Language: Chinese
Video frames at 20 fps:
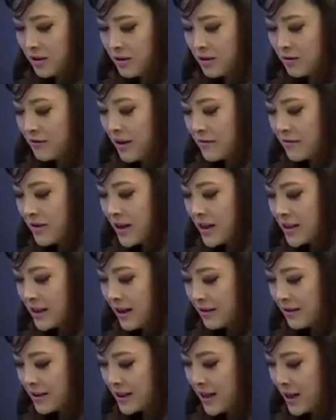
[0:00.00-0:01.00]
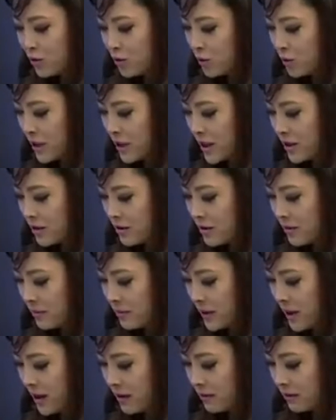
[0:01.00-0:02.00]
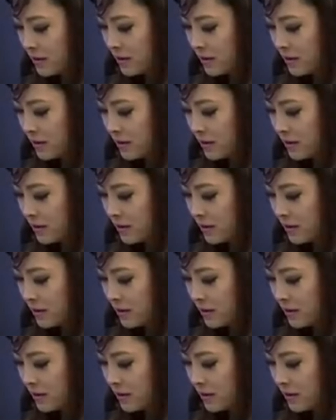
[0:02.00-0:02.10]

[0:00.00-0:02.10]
个是凡凡讲一下初恋是怎么样